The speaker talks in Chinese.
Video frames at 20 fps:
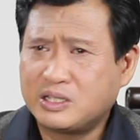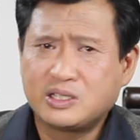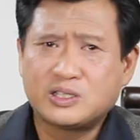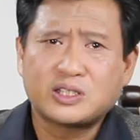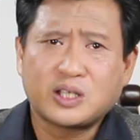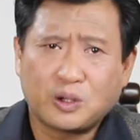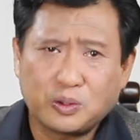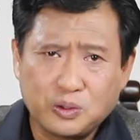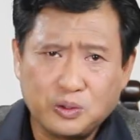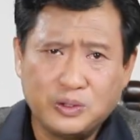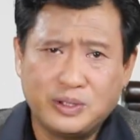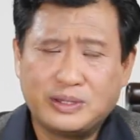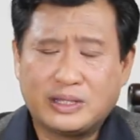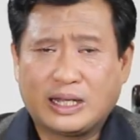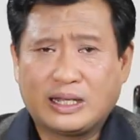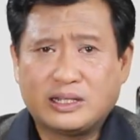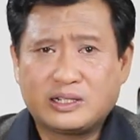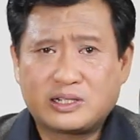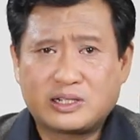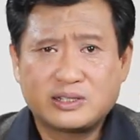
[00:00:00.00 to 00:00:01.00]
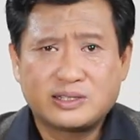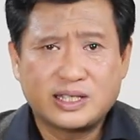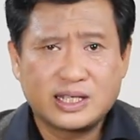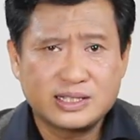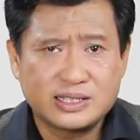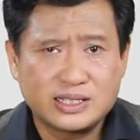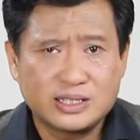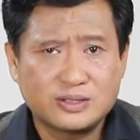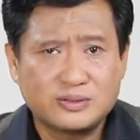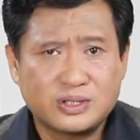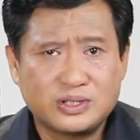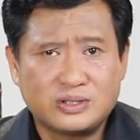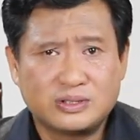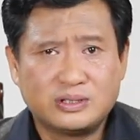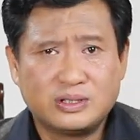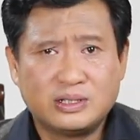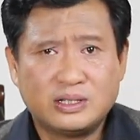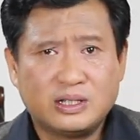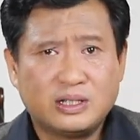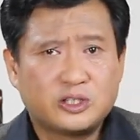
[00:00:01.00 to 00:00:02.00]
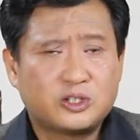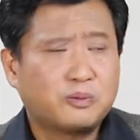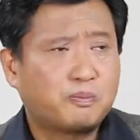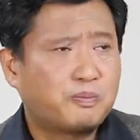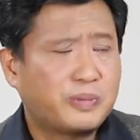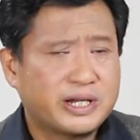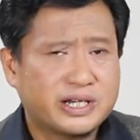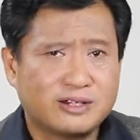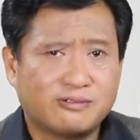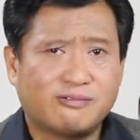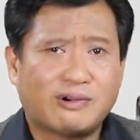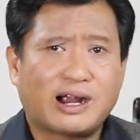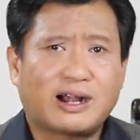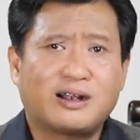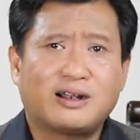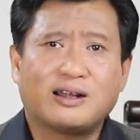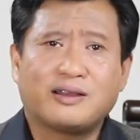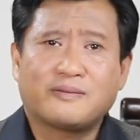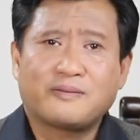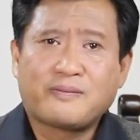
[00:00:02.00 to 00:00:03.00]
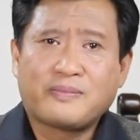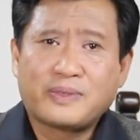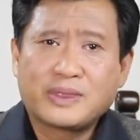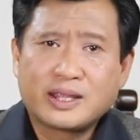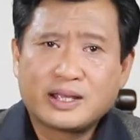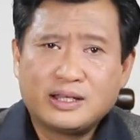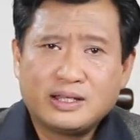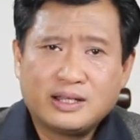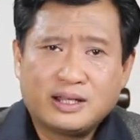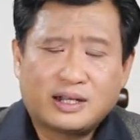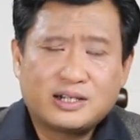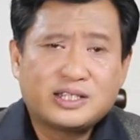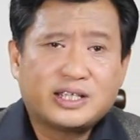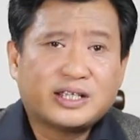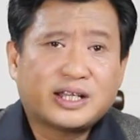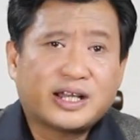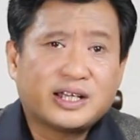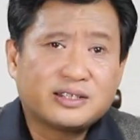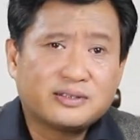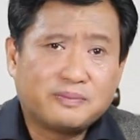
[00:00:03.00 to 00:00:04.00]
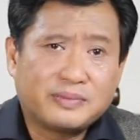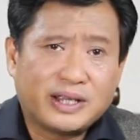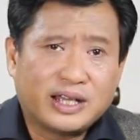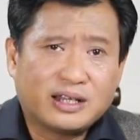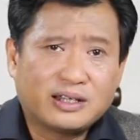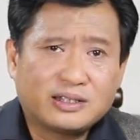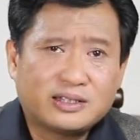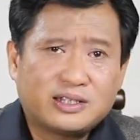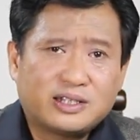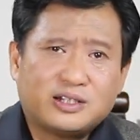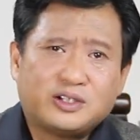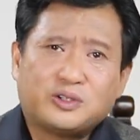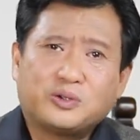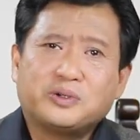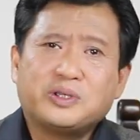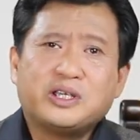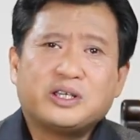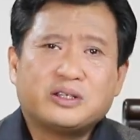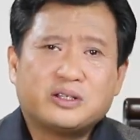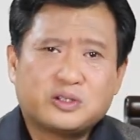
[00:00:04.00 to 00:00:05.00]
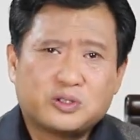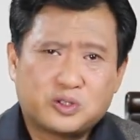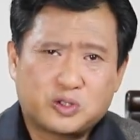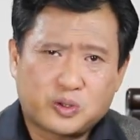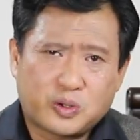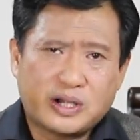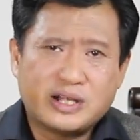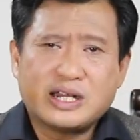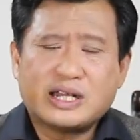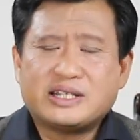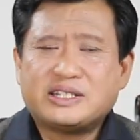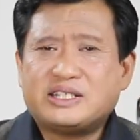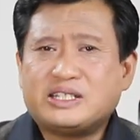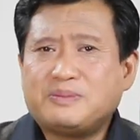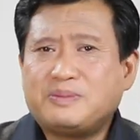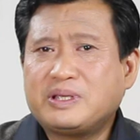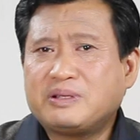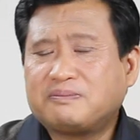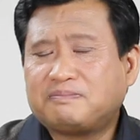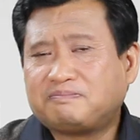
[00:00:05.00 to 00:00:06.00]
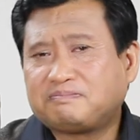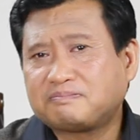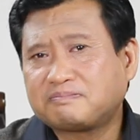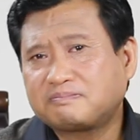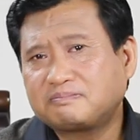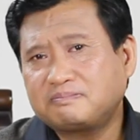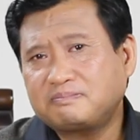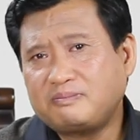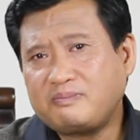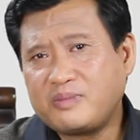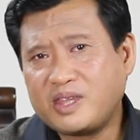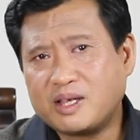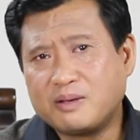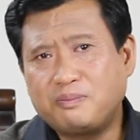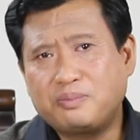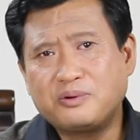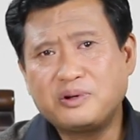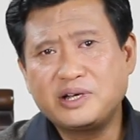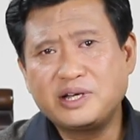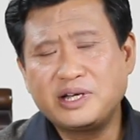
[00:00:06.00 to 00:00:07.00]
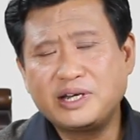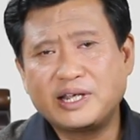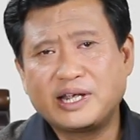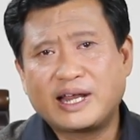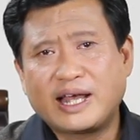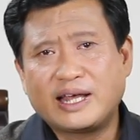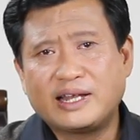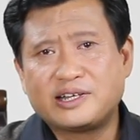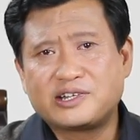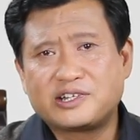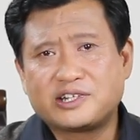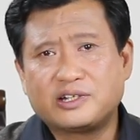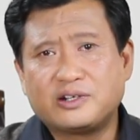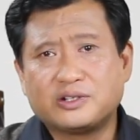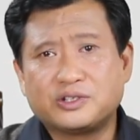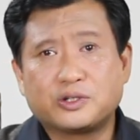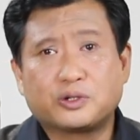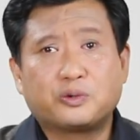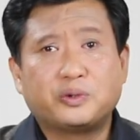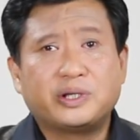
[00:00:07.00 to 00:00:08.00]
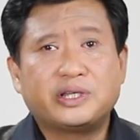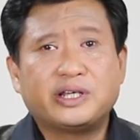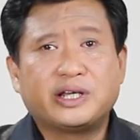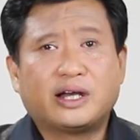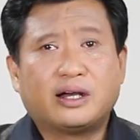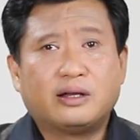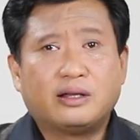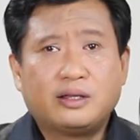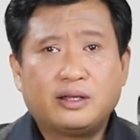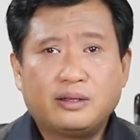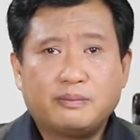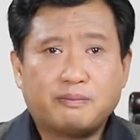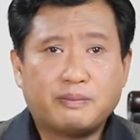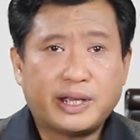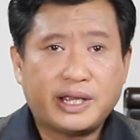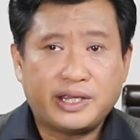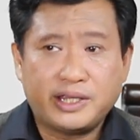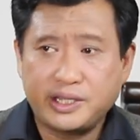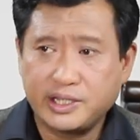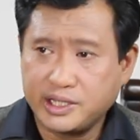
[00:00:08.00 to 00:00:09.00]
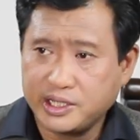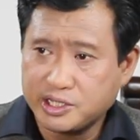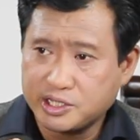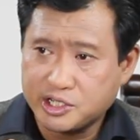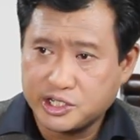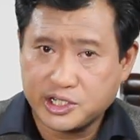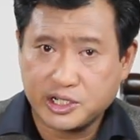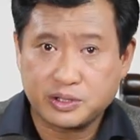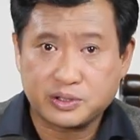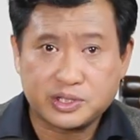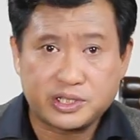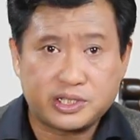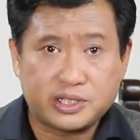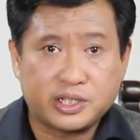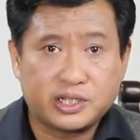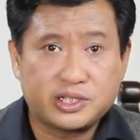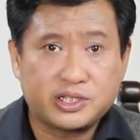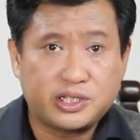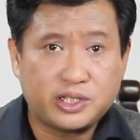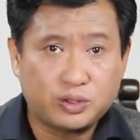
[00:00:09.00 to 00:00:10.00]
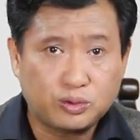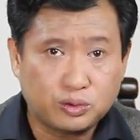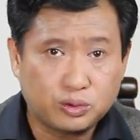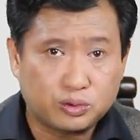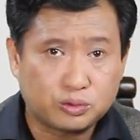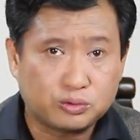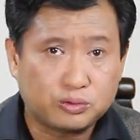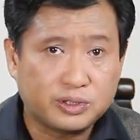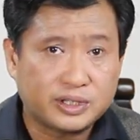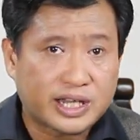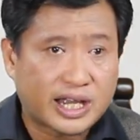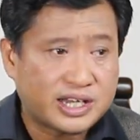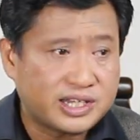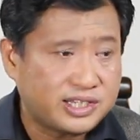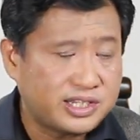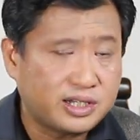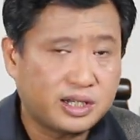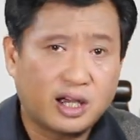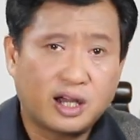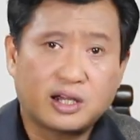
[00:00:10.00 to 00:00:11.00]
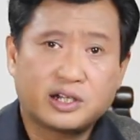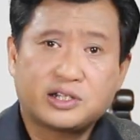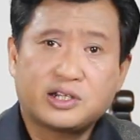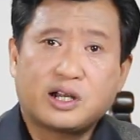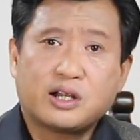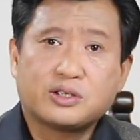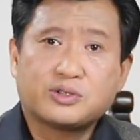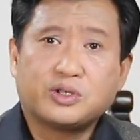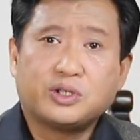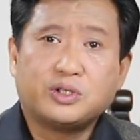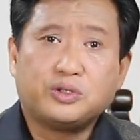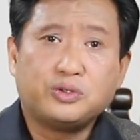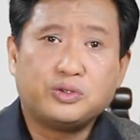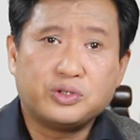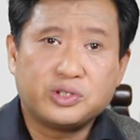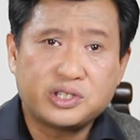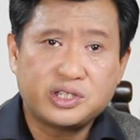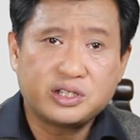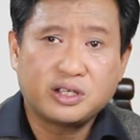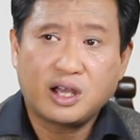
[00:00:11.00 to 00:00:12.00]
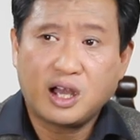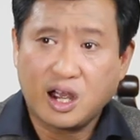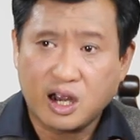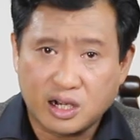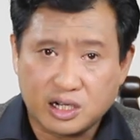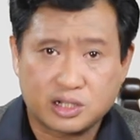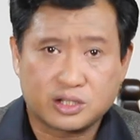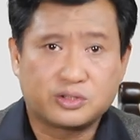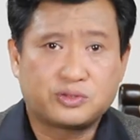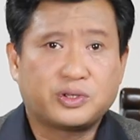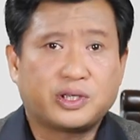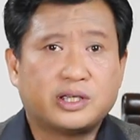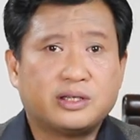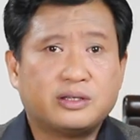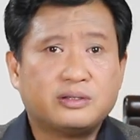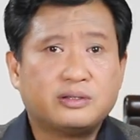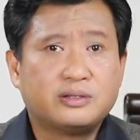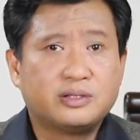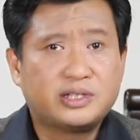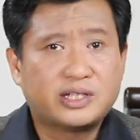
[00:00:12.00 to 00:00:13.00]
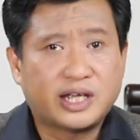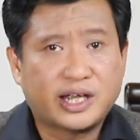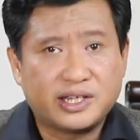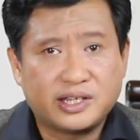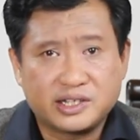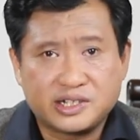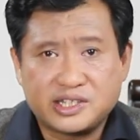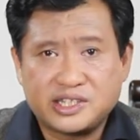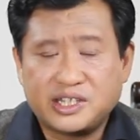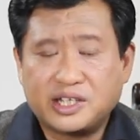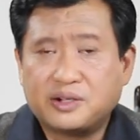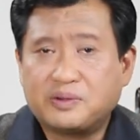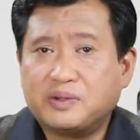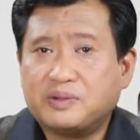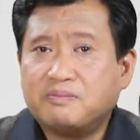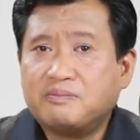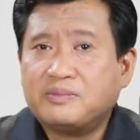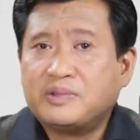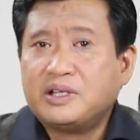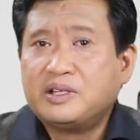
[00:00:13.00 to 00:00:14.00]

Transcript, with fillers: 早孕呐，十三四岁就就背着娃儿了，而且还怎么样？这容易传染疾病。伯格里来了之后，就规定啊，每一个受洗的基督徒男性二十二岁，女性二十岁才能结婚。